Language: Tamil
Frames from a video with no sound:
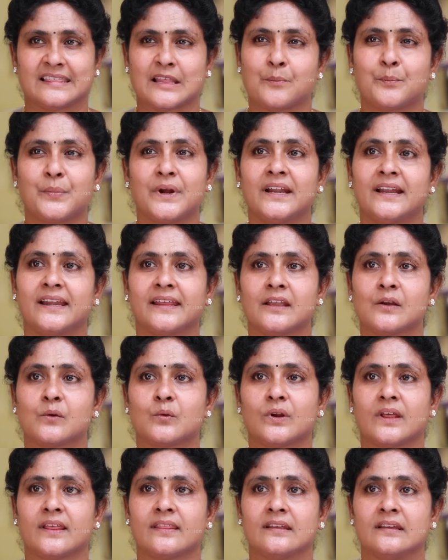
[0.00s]
நீங்க
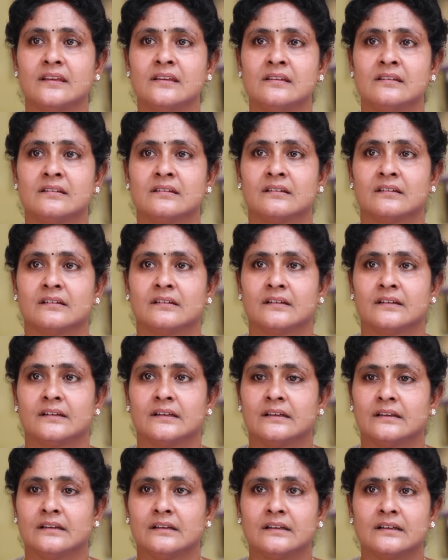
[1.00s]
தப்பா நினைக்க கூடாது
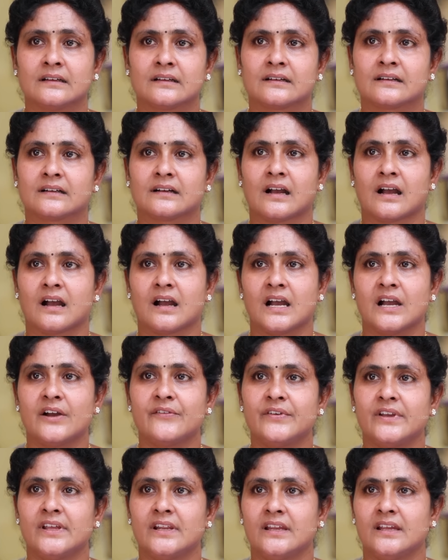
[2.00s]

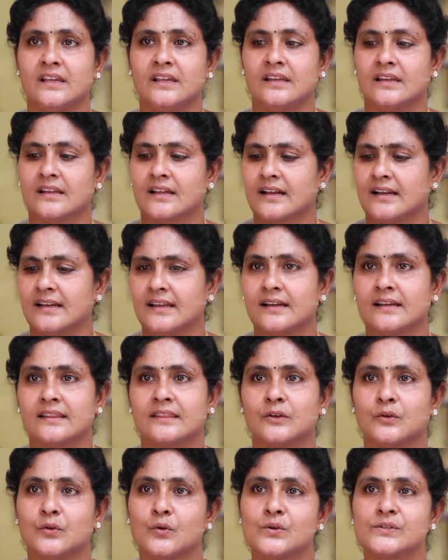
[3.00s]
காவேரி
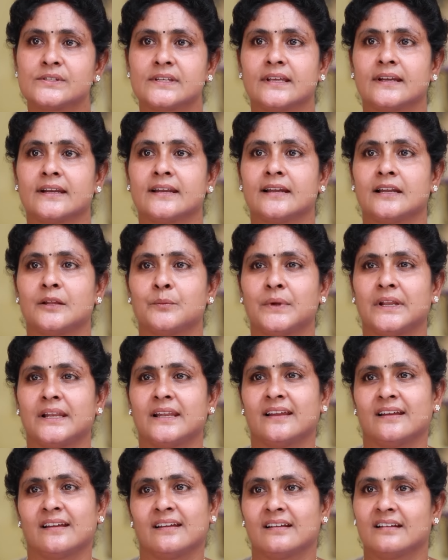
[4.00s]
கல்யாணத்தை யோசிக்கிற
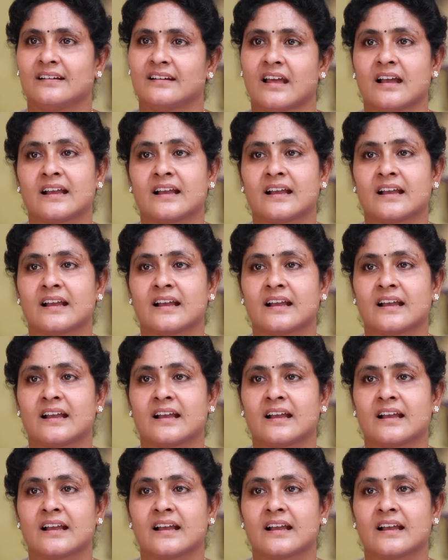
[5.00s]
நிலைமையில